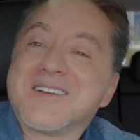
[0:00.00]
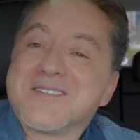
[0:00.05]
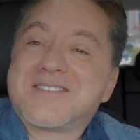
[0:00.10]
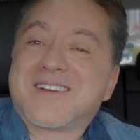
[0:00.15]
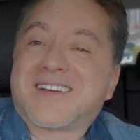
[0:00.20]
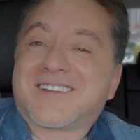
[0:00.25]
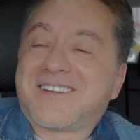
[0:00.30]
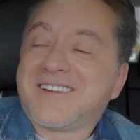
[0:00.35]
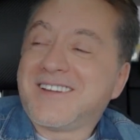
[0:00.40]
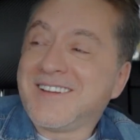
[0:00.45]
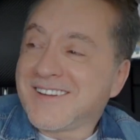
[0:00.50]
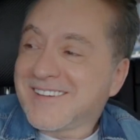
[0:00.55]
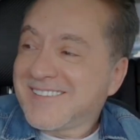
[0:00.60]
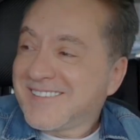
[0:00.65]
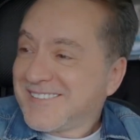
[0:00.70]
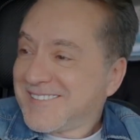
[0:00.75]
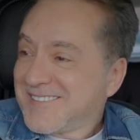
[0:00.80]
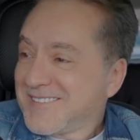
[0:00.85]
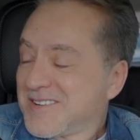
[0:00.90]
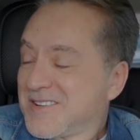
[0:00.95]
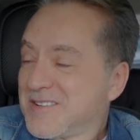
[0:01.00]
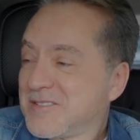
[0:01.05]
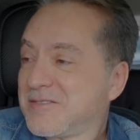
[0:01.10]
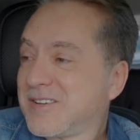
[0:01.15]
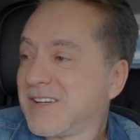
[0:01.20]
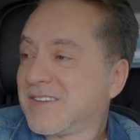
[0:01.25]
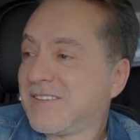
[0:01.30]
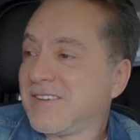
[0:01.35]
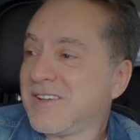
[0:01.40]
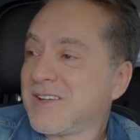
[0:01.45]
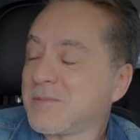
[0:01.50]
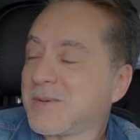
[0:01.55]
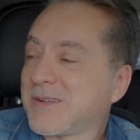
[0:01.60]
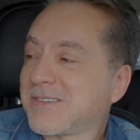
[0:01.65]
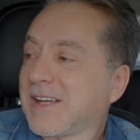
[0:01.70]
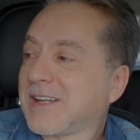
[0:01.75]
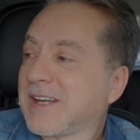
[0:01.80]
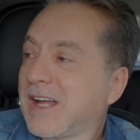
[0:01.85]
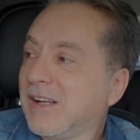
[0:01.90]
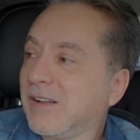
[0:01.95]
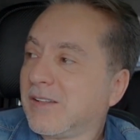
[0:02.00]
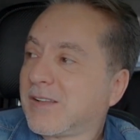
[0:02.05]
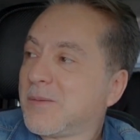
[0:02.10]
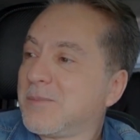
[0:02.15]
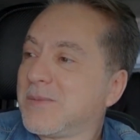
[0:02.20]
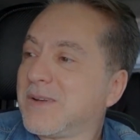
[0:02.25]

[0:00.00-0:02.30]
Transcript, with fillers: في كثير في كثير بس انا قلتها